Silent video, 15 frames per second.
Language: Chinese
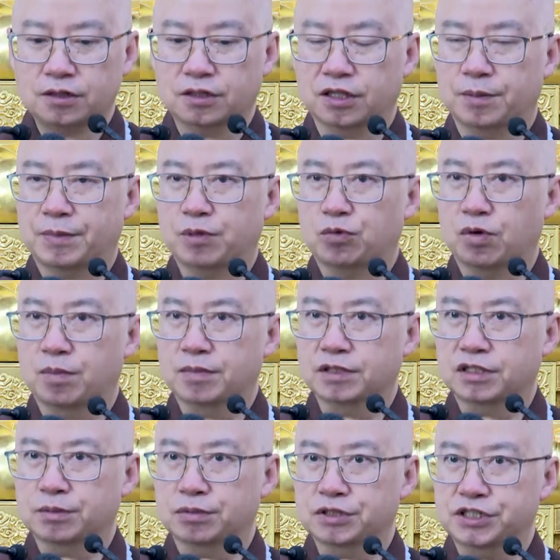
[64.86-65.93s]
那么我们
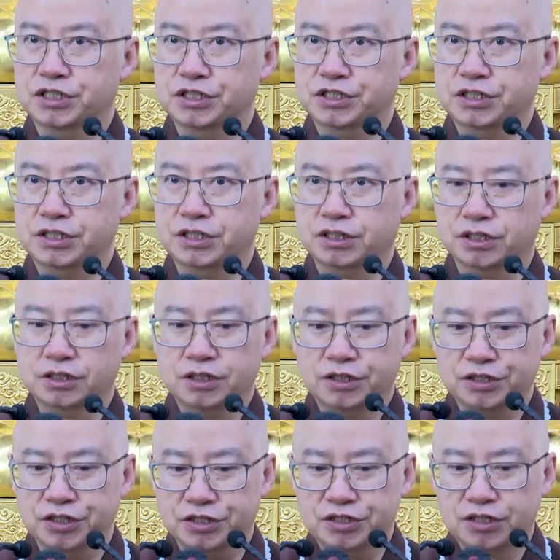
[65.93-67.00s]
这部经的经体
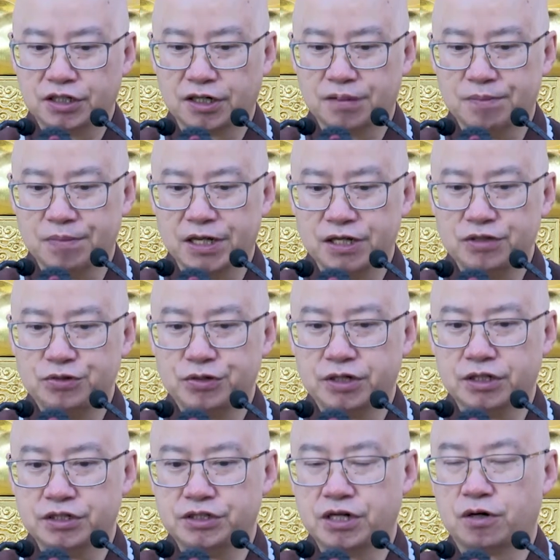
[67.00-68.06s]
已经很明确
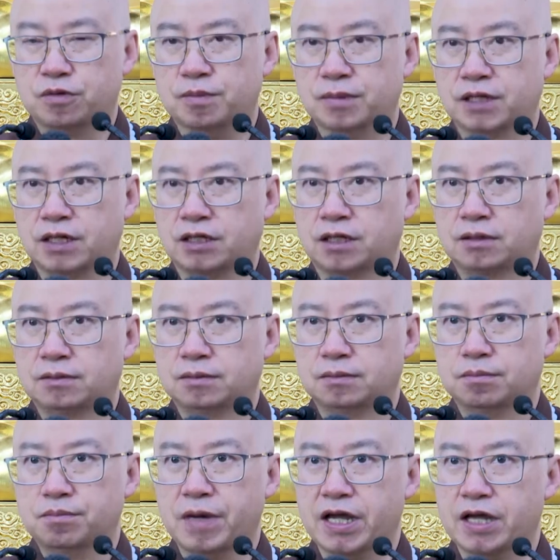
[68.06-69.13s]
的教我们大家
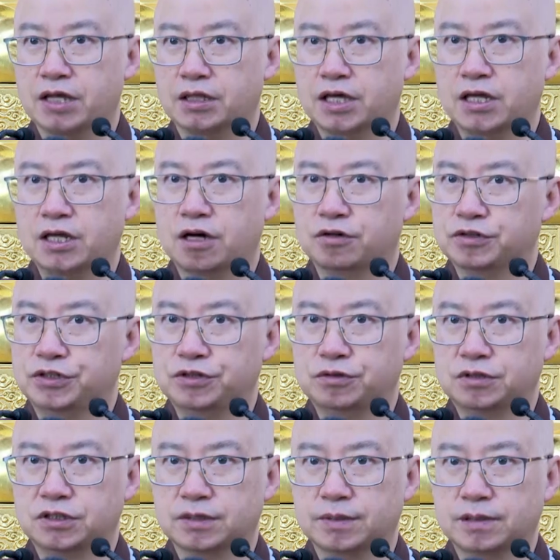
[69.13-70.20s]
每天要修
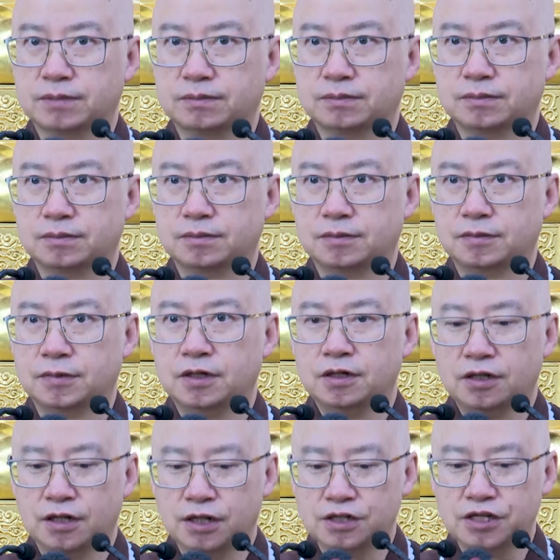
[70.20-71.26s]
什么。
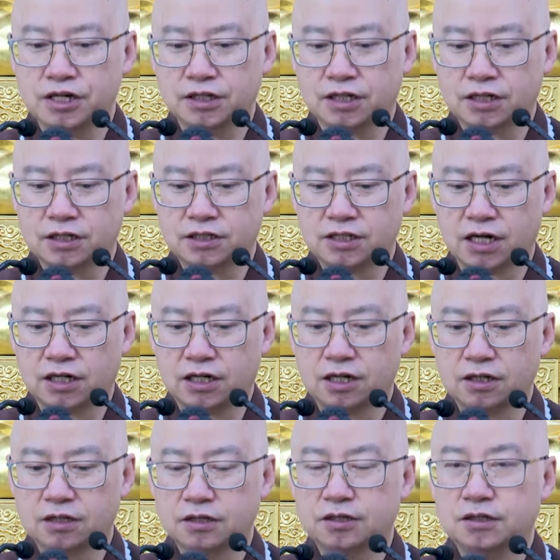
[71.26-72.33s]
那现在大家在
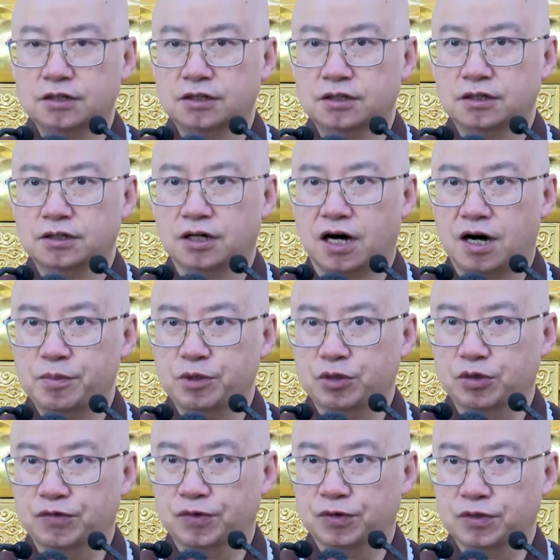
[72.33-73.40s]
看阿弥
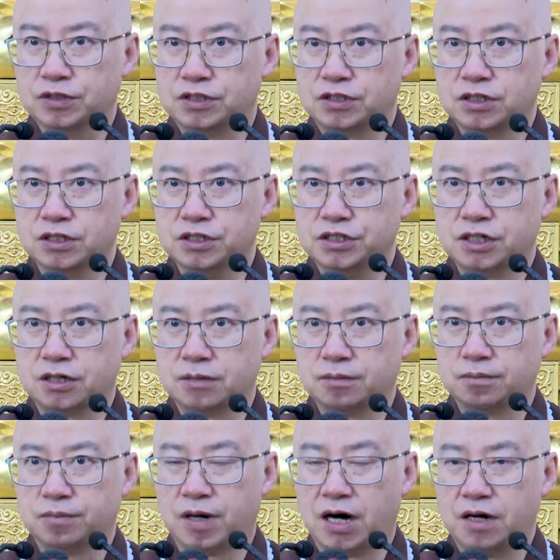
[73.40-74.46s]
陀佛圣像
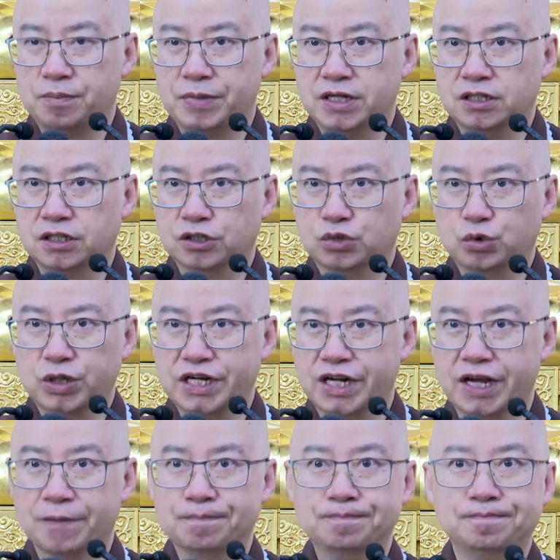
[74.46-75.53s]
旁边这个对
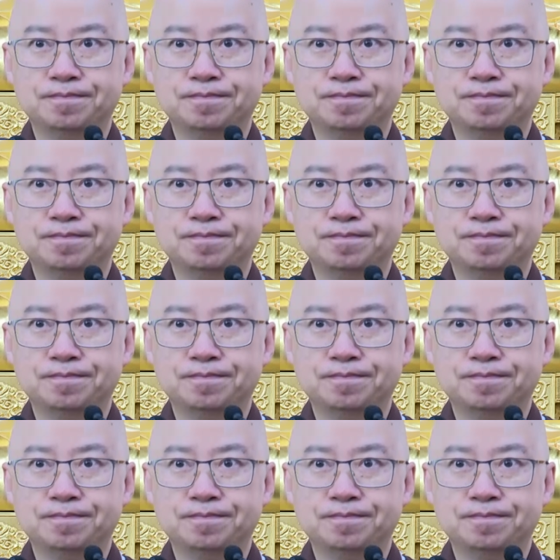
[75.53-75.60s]
联，